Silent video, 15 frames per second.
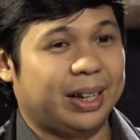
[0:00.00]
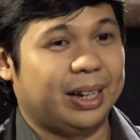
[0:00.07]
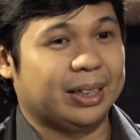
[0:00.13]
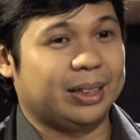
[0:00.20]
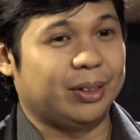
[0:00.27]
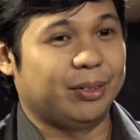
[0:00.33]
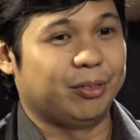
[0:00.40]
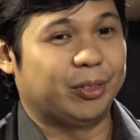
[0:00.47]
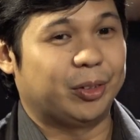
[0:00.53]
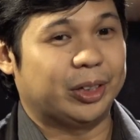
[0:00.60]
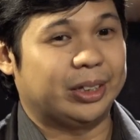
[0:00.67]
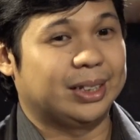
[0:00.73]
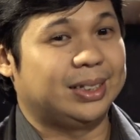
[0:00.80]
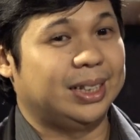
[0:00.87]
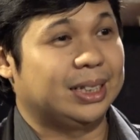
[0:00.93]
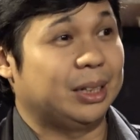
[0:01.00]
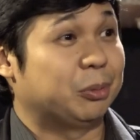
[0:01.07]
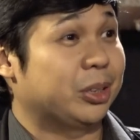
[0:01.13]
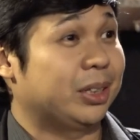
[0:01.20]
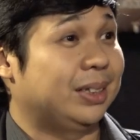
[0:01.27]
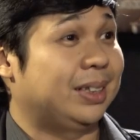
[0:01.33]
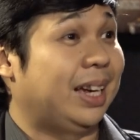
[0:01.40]
negative criticism?
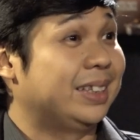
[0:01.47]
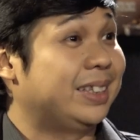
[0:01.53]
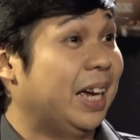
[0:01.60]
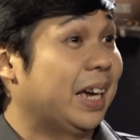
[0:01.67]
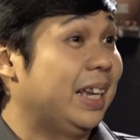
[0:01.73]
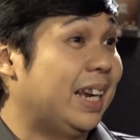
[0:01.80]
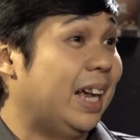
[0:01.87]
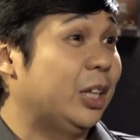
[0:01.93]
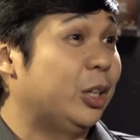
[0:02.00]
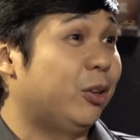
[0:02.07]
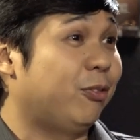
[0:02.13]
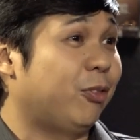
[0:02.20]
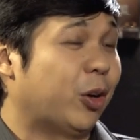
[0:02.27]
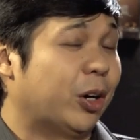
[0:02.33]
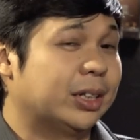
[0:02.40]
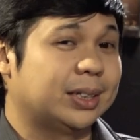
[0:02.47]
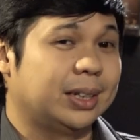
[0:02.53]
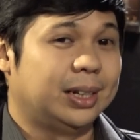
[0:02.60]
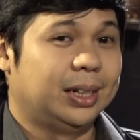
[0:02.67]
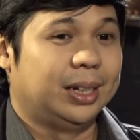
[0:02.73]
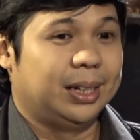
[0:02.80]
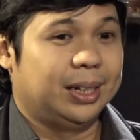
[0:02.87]
Dahil si Aguinaldo, of course,
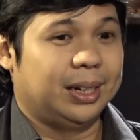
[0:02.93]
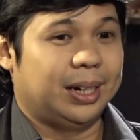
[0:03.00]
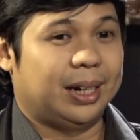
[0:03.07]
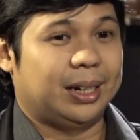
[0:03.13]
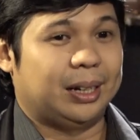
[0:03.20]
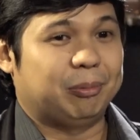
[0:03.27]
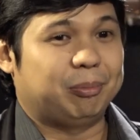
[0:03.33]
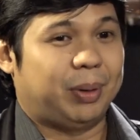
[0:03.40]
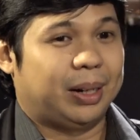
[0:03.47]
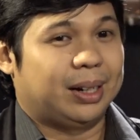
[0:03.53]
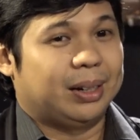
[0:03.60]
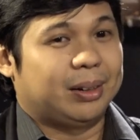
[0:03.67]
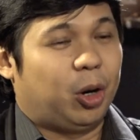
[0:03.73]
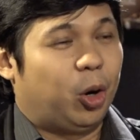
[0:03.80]
mm uh, parang